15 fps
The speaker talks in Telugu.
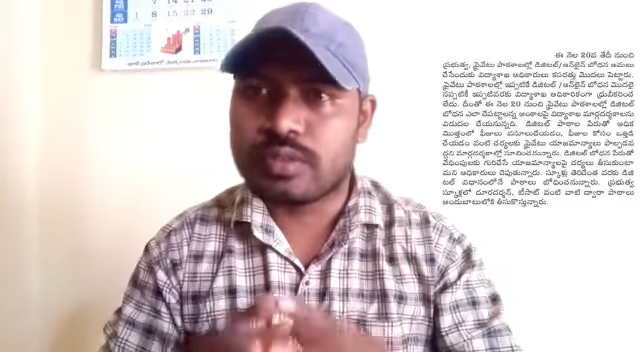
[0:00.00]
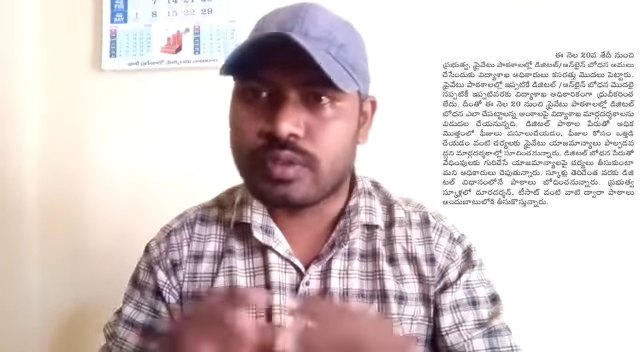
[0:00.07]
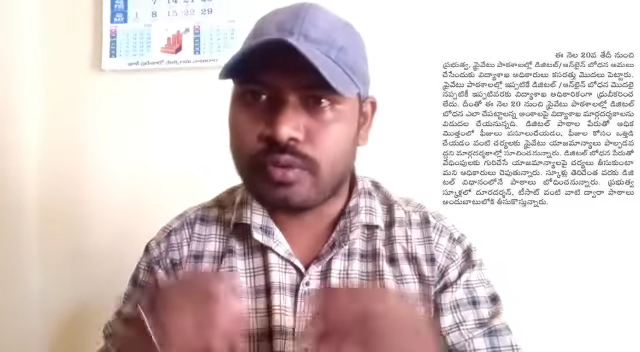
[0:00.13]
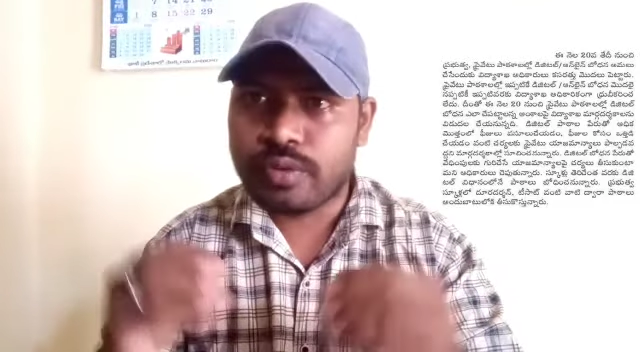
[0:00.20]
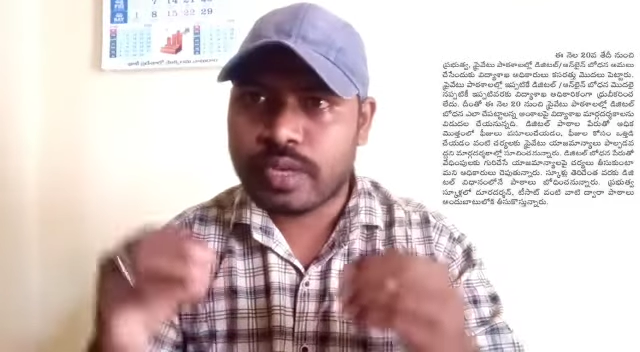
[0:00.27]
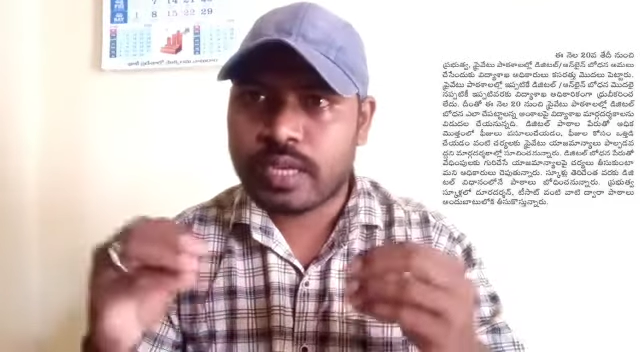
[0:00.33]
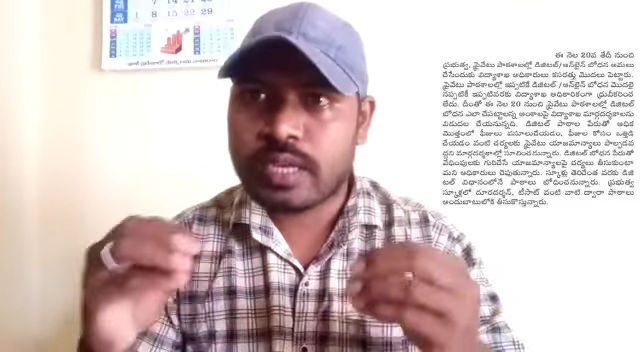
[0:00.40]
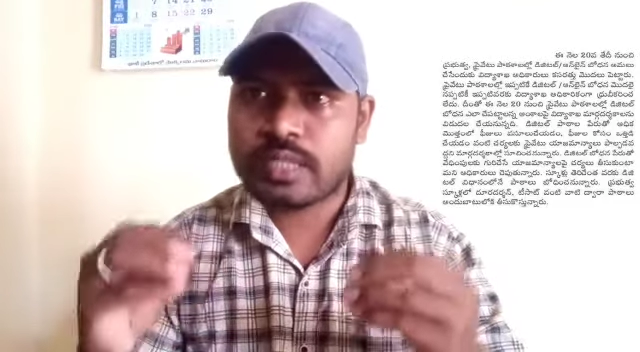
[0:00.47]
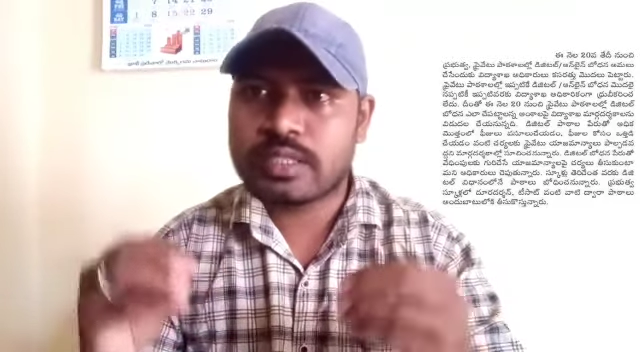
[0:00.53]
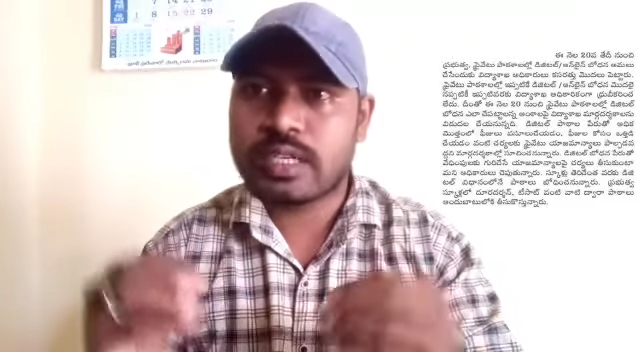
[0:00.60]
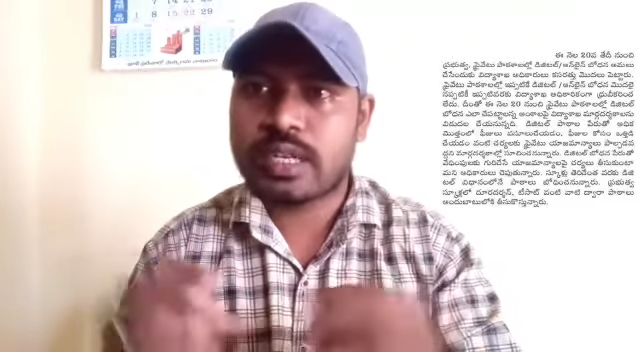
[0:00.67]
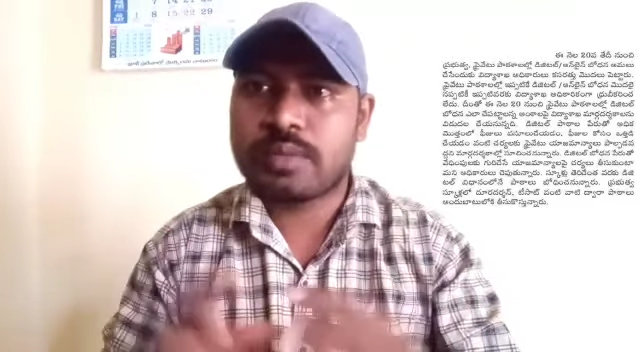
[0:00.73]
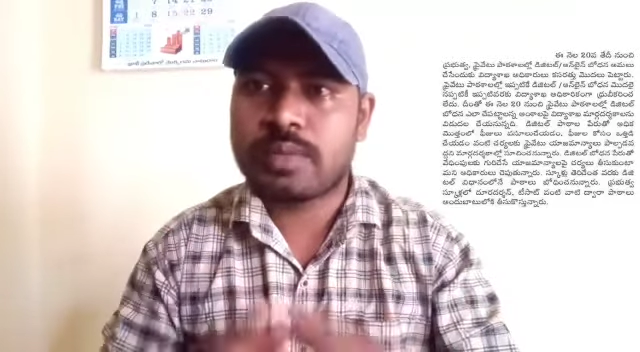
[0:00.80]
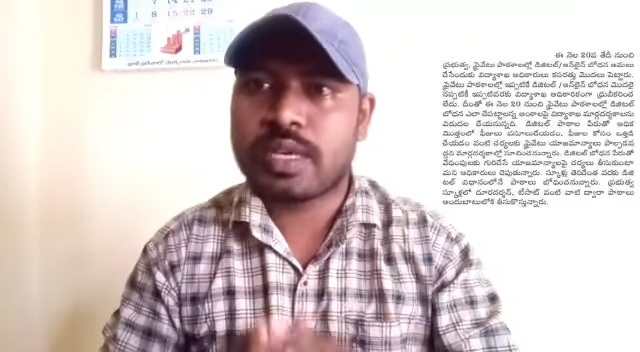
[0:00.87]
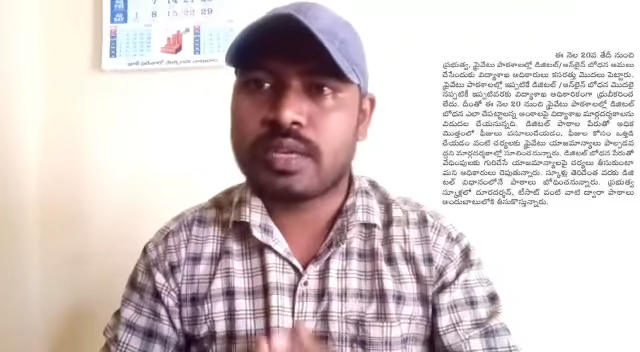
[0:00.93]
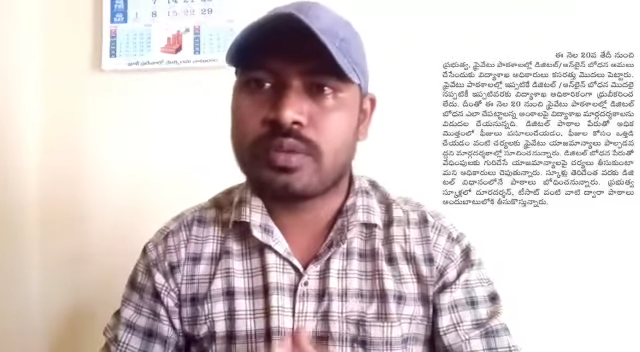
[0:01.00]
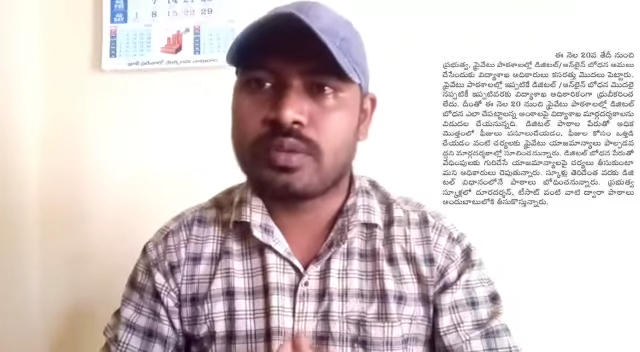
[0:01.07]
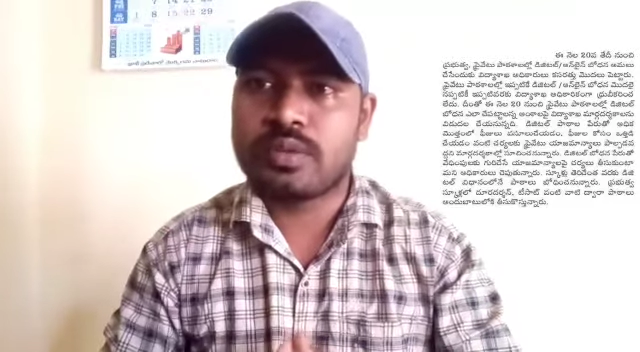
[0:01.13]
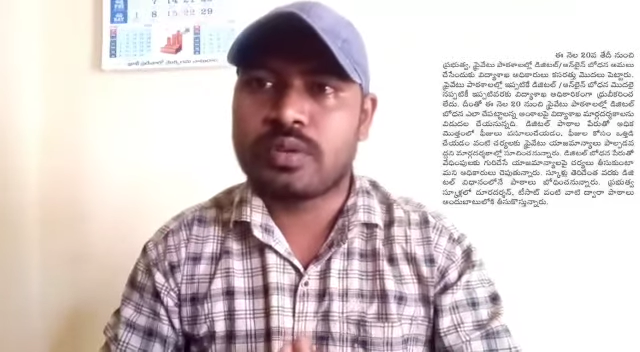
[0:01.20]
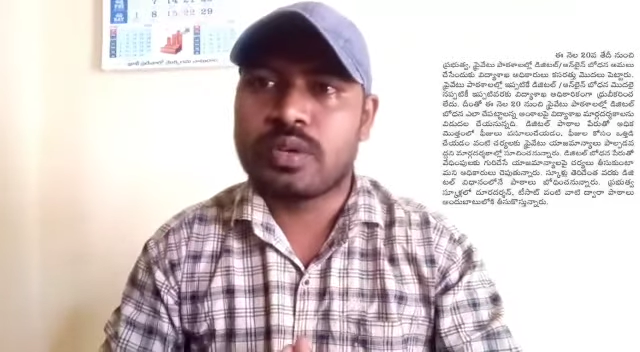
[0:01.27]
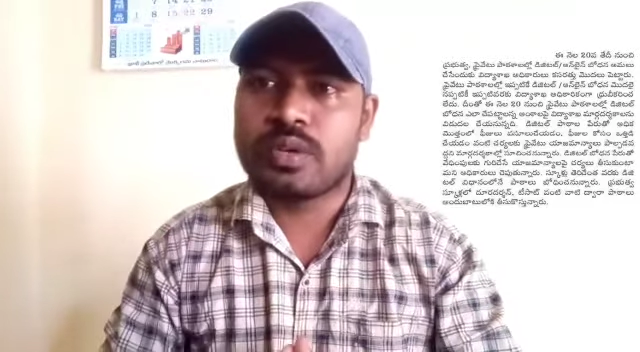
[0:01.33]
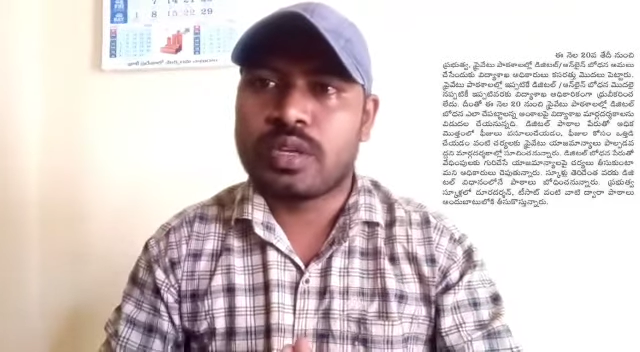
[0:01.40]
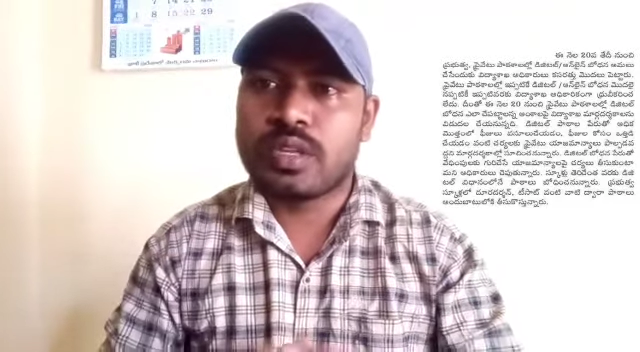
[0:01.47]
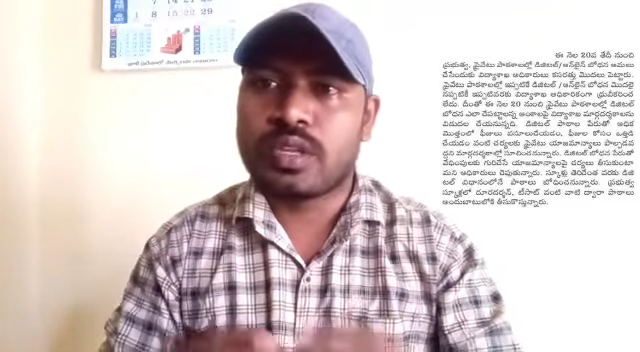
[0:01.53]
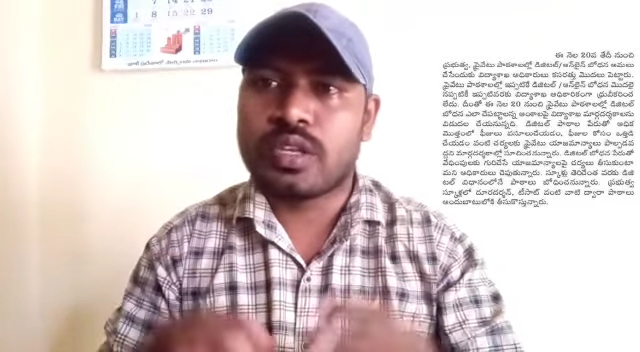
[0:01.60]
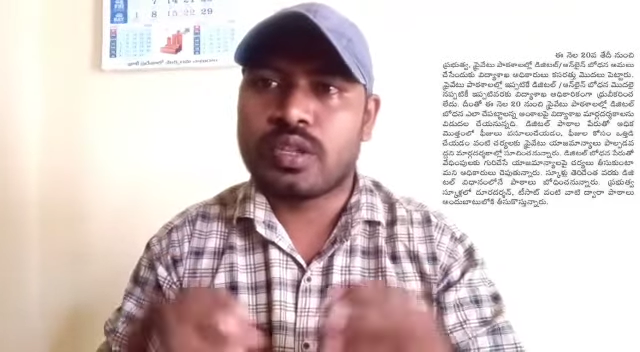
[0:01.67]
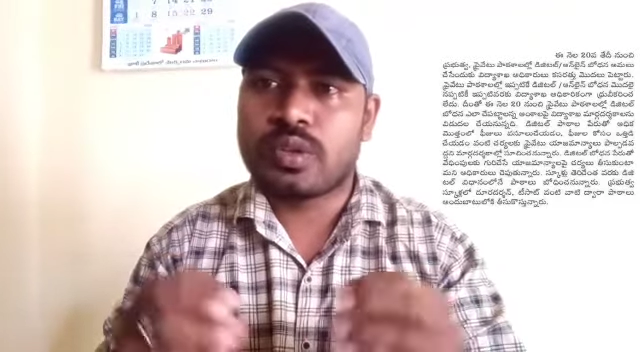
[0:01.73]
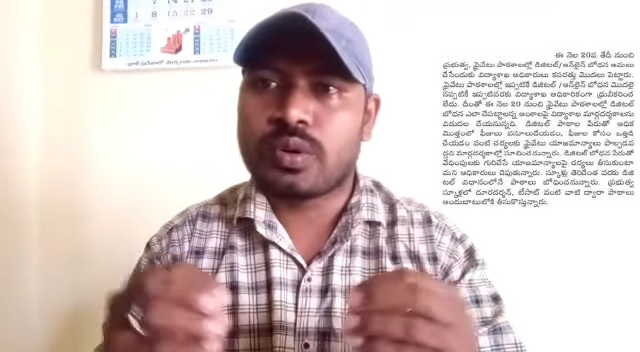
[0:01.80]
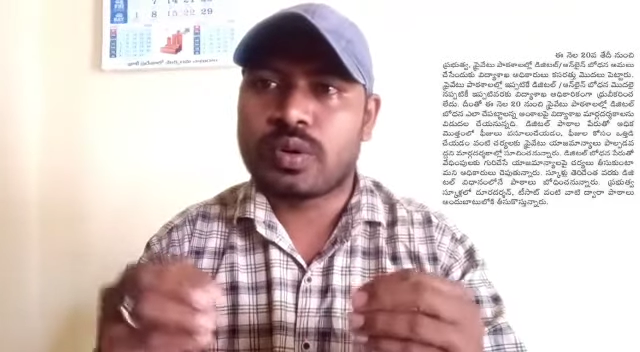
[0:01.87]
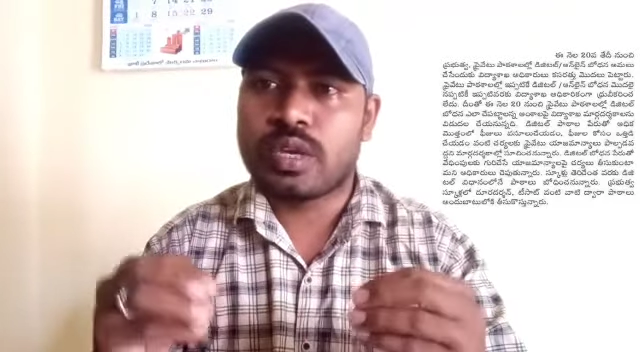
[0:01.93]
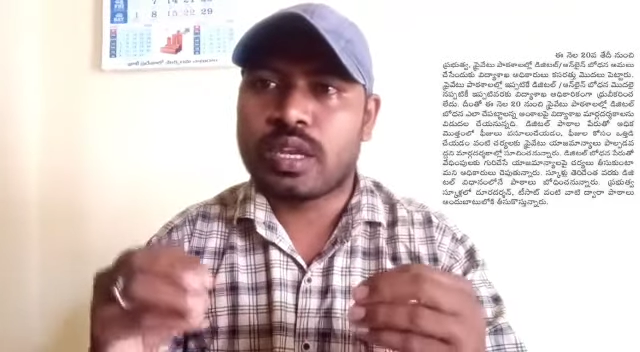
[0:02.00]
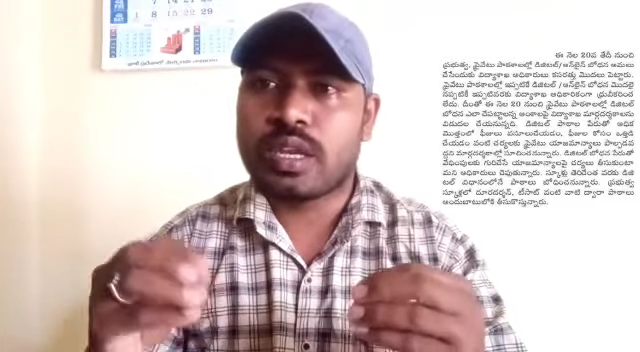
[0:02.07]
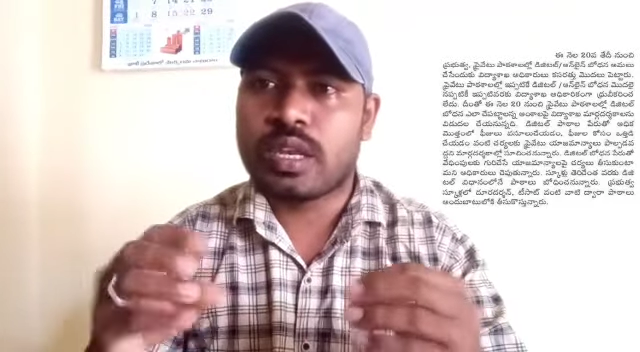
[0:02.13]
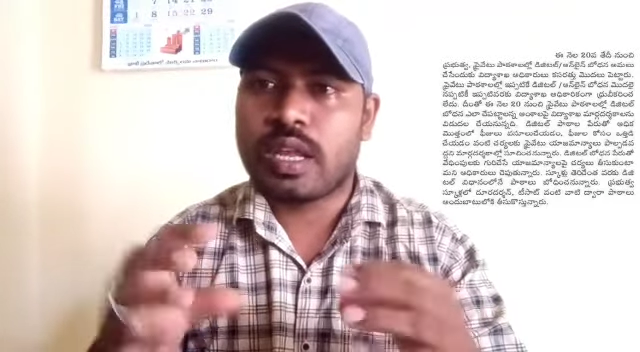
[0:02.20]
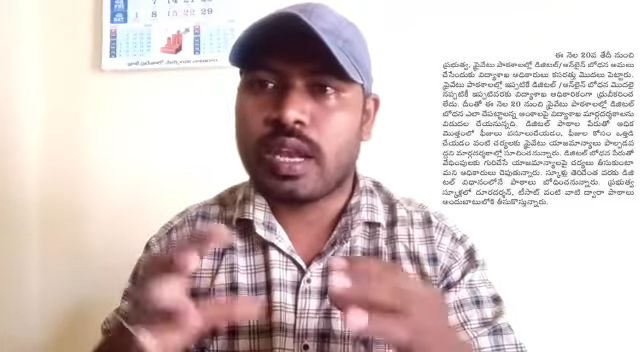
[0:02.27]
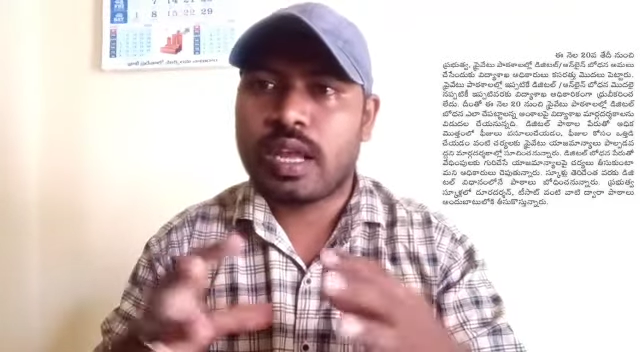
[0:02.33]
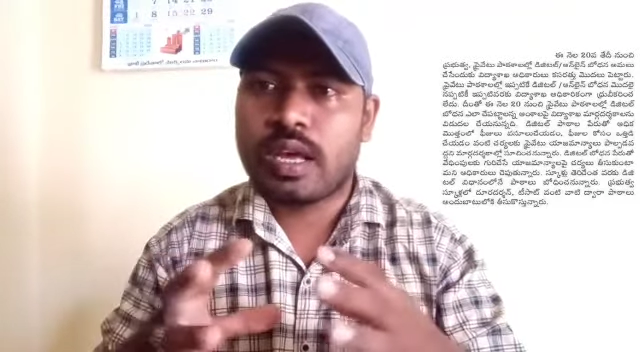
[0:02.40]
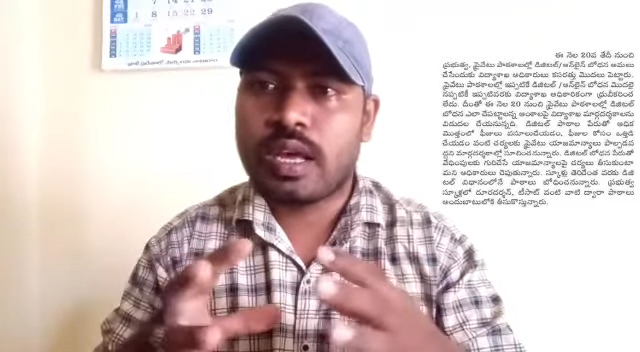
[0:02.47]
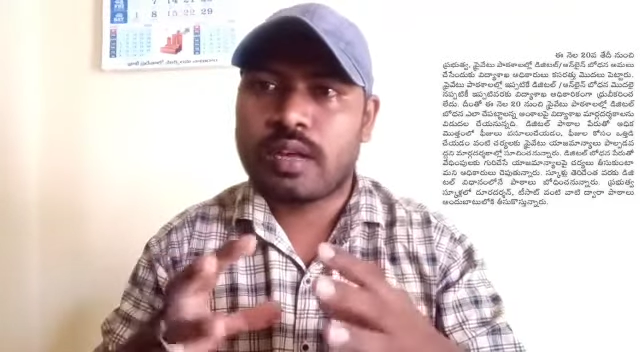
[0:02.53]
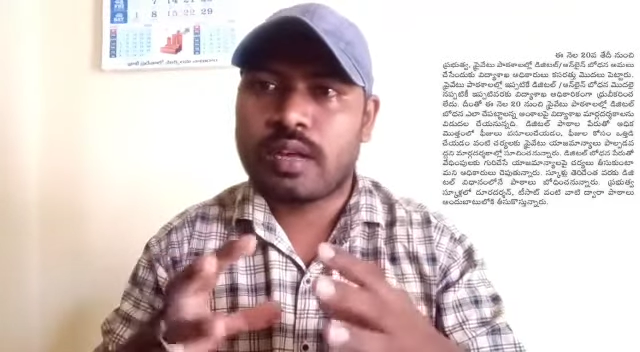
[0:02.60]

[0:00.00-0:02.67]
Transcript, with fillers: ధృవీకరించడం లేదు దీంతో ఈ నెల